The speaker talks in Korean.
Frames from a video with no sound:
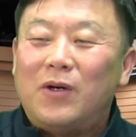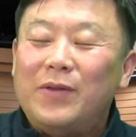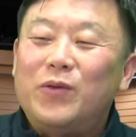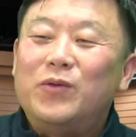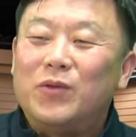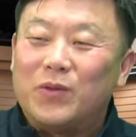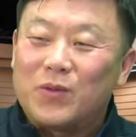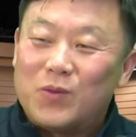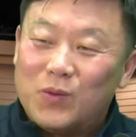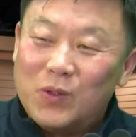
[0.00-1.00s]
한동훈도
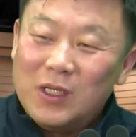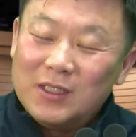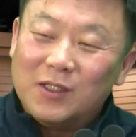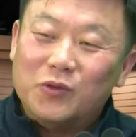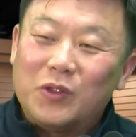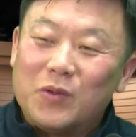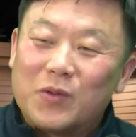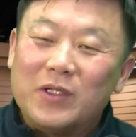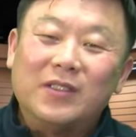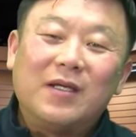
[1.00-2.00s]
그렇고 전주도 그렇고
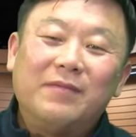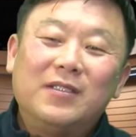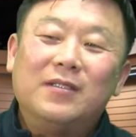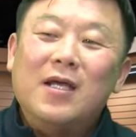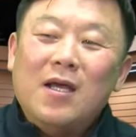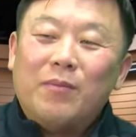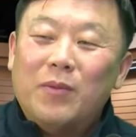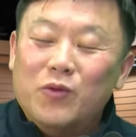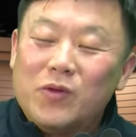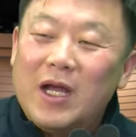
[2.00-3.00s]
이런 사람들은
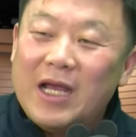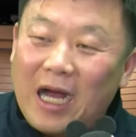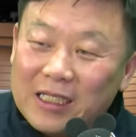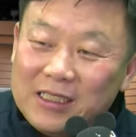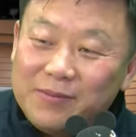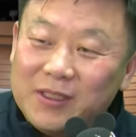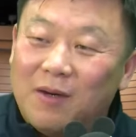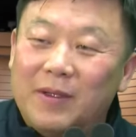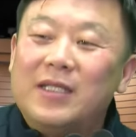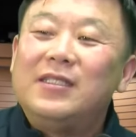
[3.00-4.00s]
법률가의 양심을
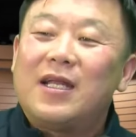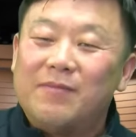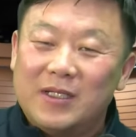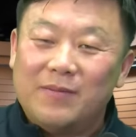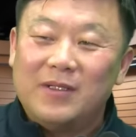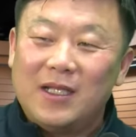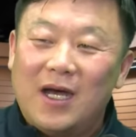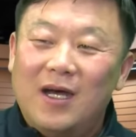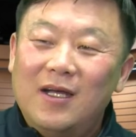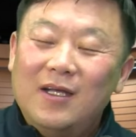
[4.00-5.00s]
저버린
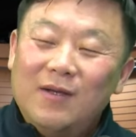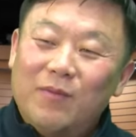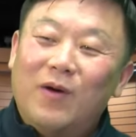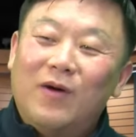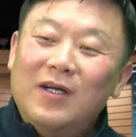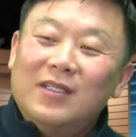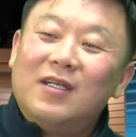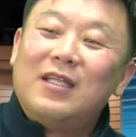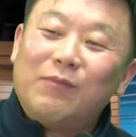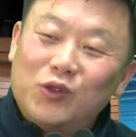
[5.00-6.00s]
사람들입니다. 뭐
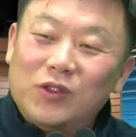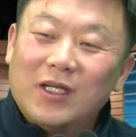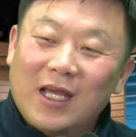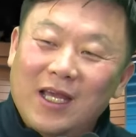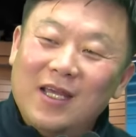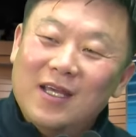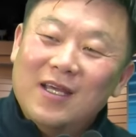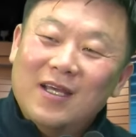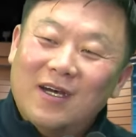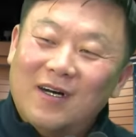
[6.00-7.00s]
성남 수정에
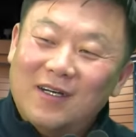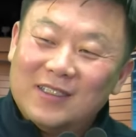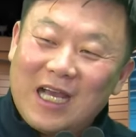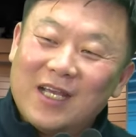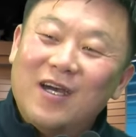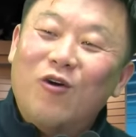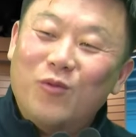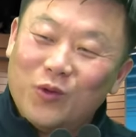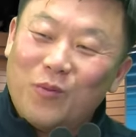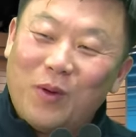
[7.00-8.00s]
장영아
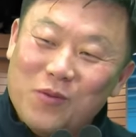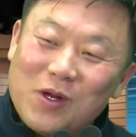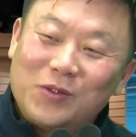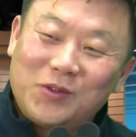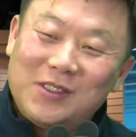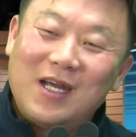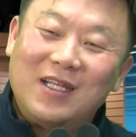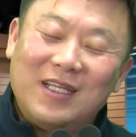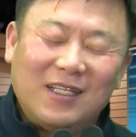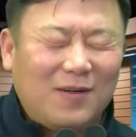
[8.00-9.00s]
후보도 법률가
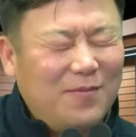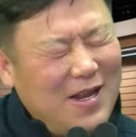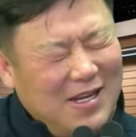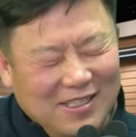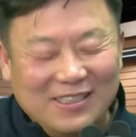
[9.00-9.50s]
출신하는데 정말